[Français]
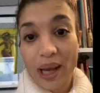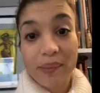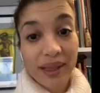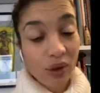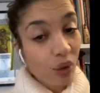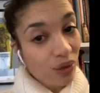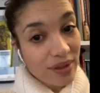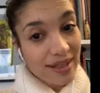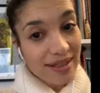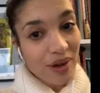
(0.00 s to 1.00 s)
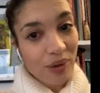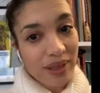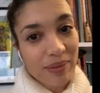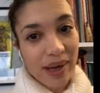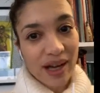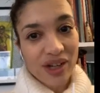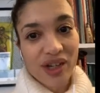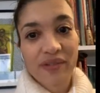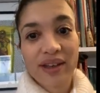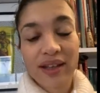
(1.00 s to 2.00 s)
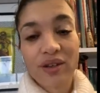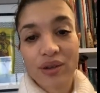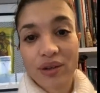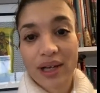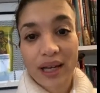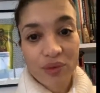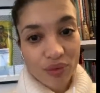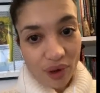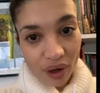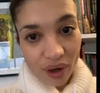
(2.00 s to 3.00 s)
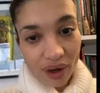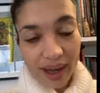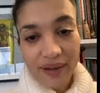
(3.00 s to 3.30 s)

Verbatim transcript: la mettre aussi en image avec euh, la couleur,